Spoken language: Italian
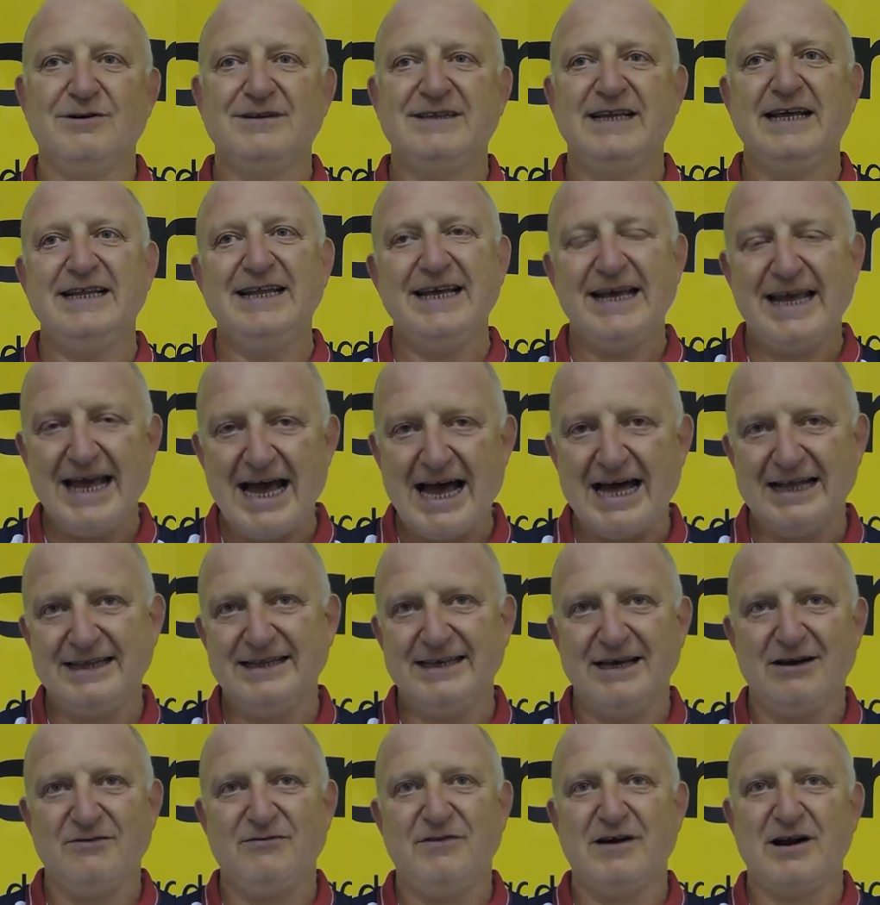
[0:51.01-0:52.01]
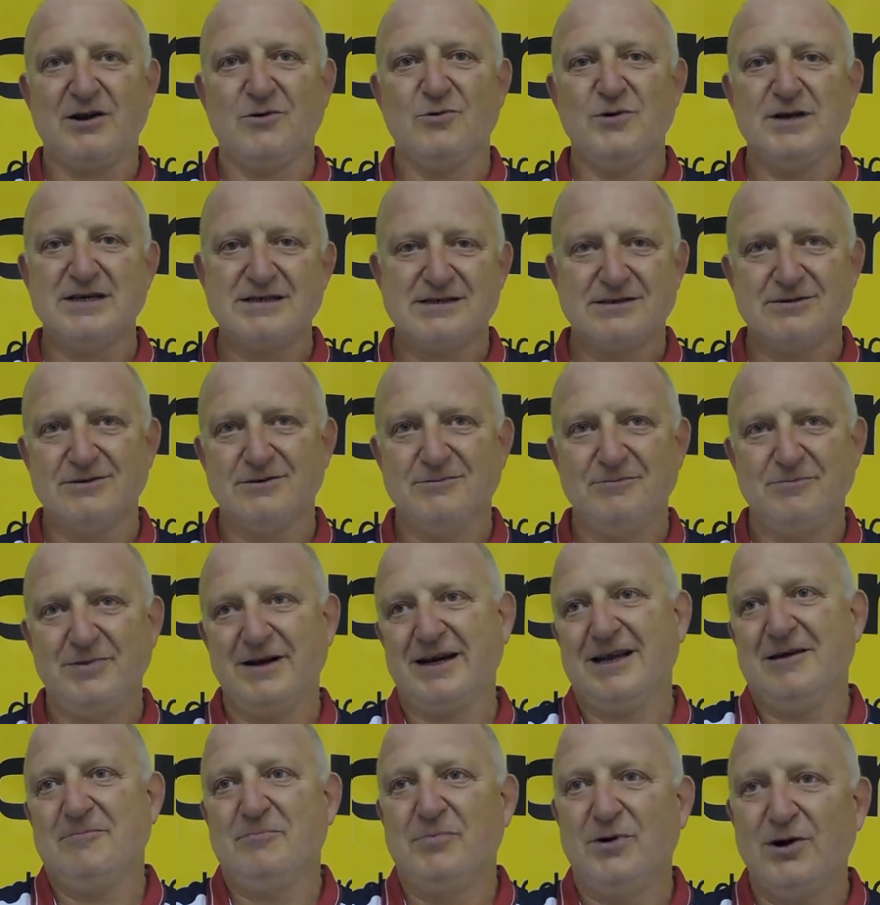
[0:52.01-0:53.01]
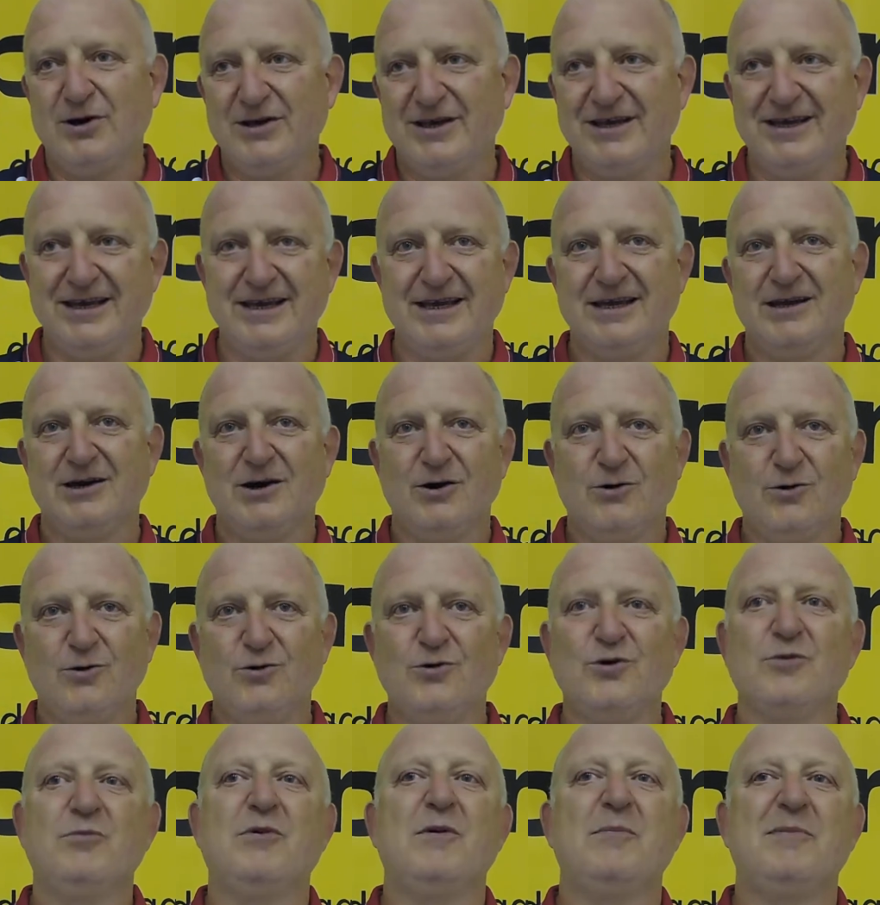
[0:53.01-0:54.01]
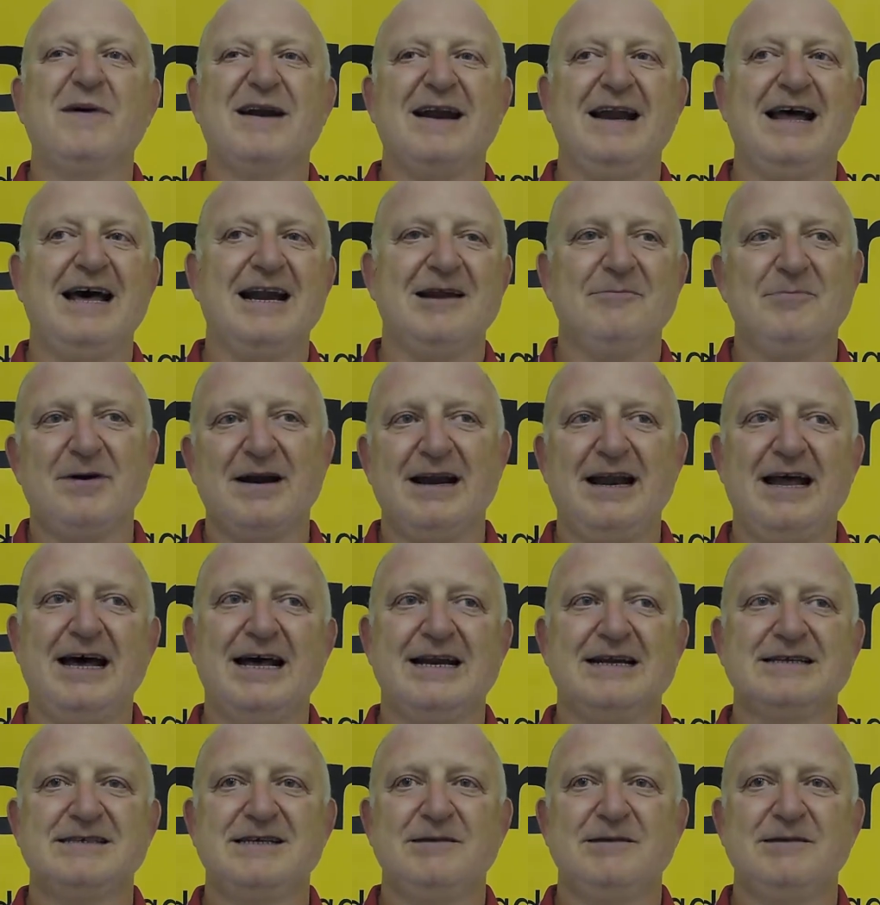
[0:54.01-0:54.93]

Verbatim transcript: dedicati a fare questo, perché poi uno può parlare e parlare,